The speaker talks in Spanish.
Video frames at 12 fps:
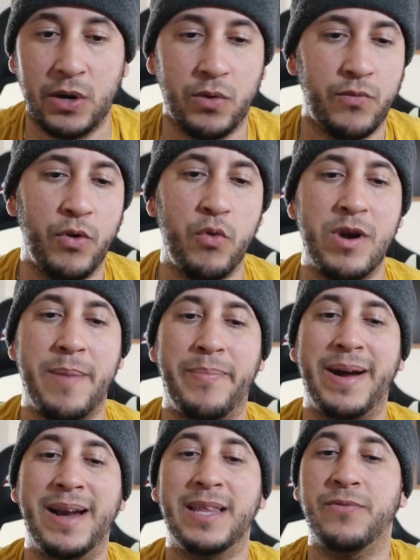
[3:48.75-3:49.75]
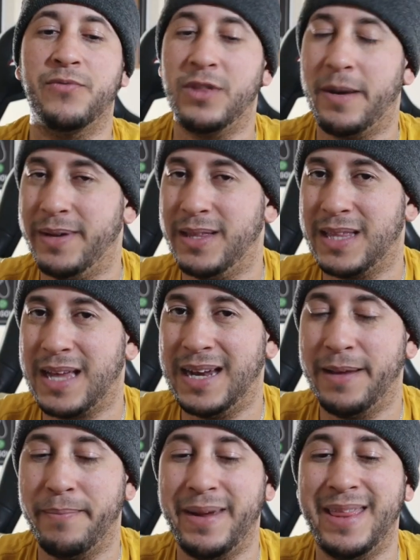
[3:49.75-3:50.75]
Fue una parte fundamental de
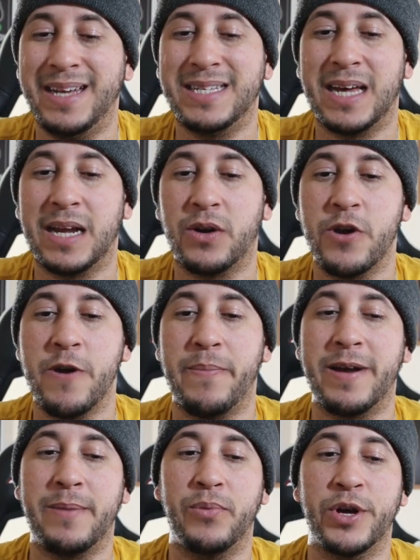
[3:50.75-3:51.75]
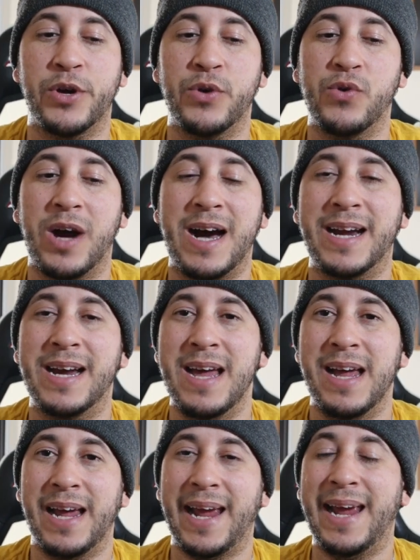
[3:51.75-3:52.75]
mi desarrollo para poder jugar
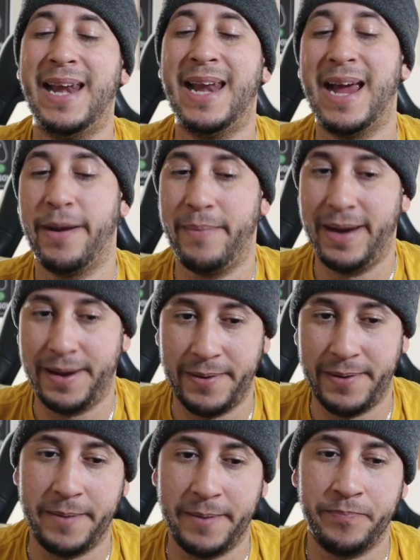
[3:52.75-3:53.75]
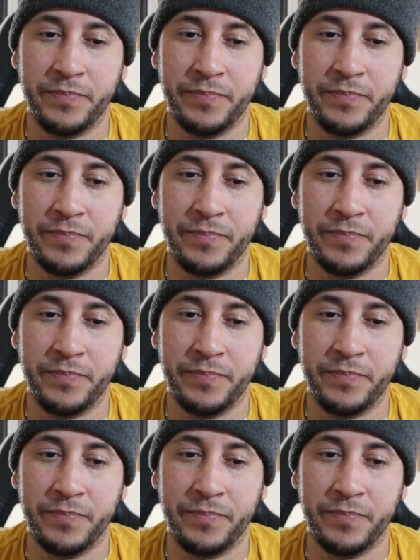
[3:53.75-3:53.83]
en la MLB.